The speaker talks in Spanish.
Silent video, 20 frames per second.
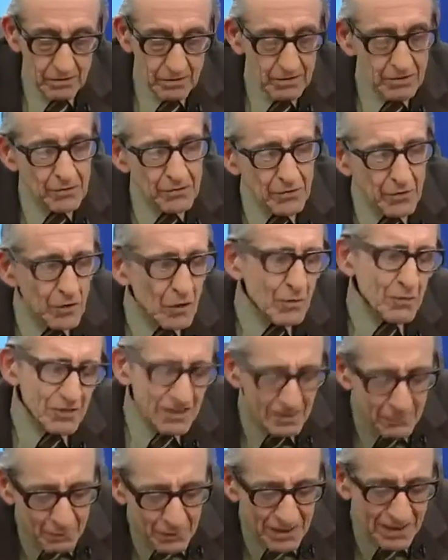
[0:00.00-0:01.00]
Entonces yo digo,
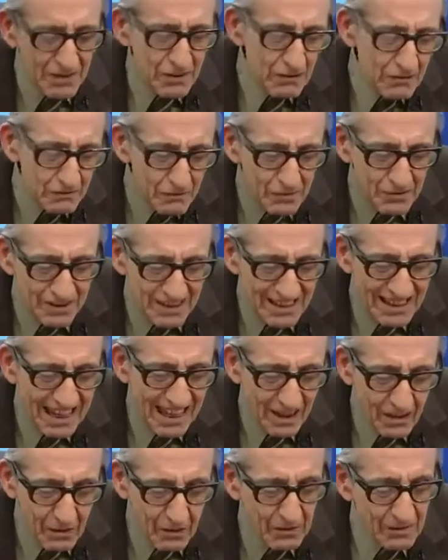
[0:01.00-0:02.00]
¿cómo se pueden confundir
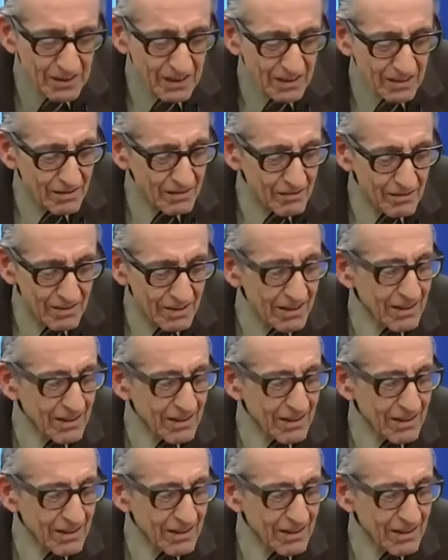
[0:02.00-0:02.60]
las cosas, no?